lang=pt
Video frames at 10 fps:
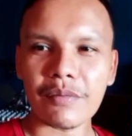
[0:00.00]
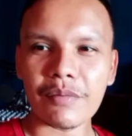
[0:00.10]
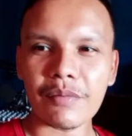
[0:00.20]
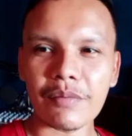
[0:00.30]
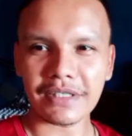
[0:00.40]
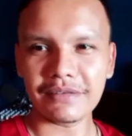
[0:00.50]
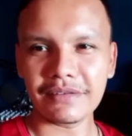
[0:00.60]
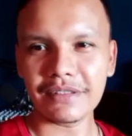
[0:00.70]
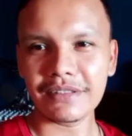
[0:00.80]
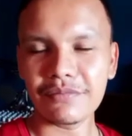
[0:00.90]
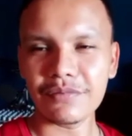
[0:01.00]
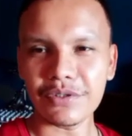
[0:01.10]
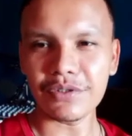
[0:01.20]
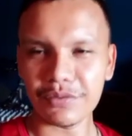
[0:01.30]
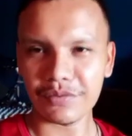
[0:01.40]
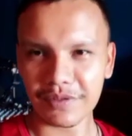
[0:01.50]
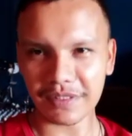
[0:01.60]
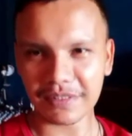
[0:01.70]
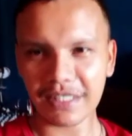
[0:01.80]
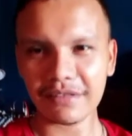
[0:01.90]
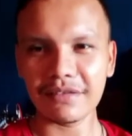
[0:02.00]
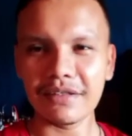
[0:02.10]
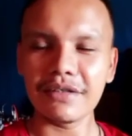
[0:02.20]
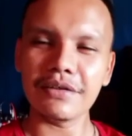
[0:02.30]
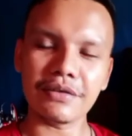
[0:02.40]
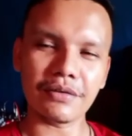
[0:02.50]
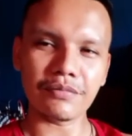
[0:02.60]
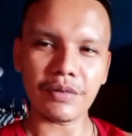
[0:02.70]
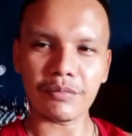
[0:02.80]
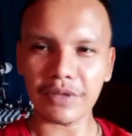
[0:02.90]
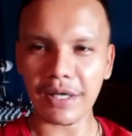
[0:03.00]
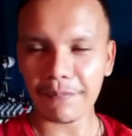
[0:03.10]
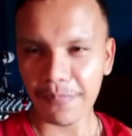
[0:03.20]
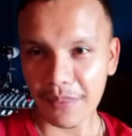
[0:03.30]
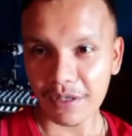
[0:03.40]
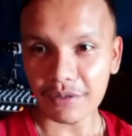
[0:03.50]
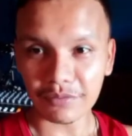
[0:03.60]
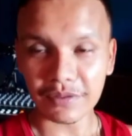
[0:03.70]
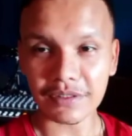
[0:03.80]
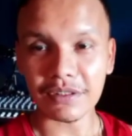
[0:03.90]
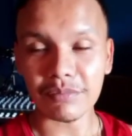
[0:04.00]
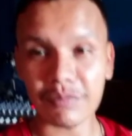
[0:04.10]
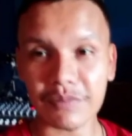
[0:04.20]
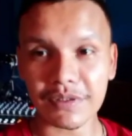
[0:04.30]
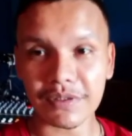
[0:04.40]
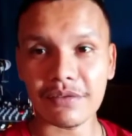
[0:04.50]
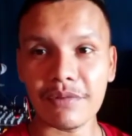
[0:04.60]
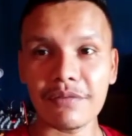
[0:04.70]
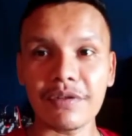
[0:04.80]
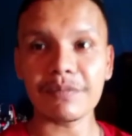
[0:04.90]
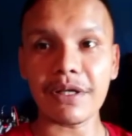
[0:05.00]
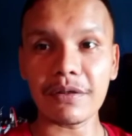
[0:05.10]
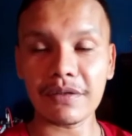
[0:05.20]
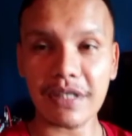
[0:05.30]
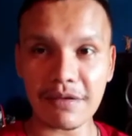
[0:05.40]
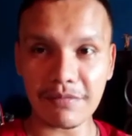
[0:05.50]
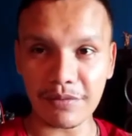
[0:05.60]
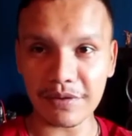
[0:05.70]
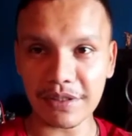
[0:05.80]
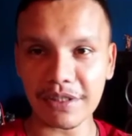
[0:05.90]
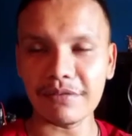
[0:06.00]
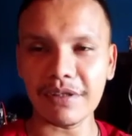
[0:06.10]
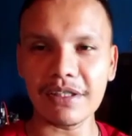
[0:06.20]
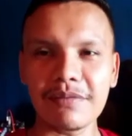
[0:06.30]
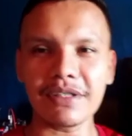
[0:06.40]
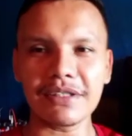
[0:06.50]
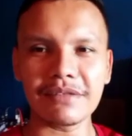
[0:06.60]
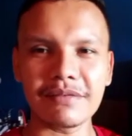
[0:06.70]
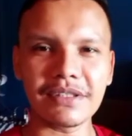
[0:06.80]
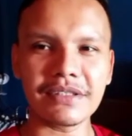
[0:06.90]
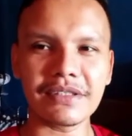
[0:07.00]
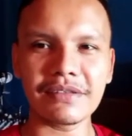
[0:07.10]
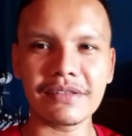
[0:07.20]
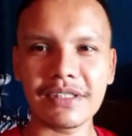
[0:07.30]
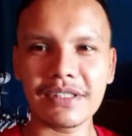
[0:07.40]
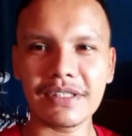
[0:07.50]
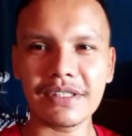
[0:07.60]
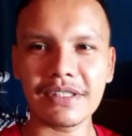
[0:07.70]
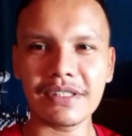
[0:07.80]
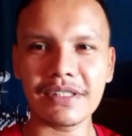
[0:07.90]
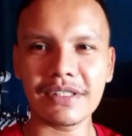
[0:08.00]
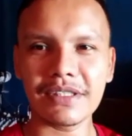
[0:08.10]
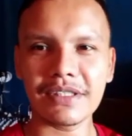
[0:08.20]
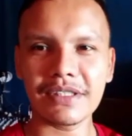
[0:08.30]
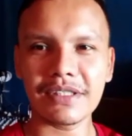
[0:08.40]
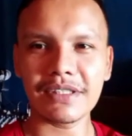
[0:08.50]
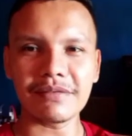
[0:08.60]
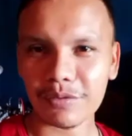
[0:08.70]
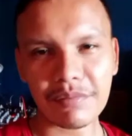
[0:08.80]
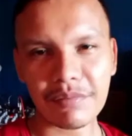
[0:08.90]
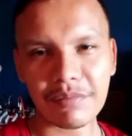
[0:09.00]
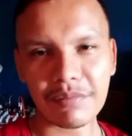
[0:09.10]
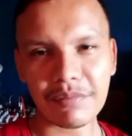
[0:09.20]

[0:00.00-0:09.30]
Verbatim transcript: Olha aí que bacana, né, gente? Então aprenderam aí como é que faz para mudar, modificar a voz no Canimaster, nesse aplicativo maravilhoso. Se você gostou desse vídeo, deixa seu like aí, tá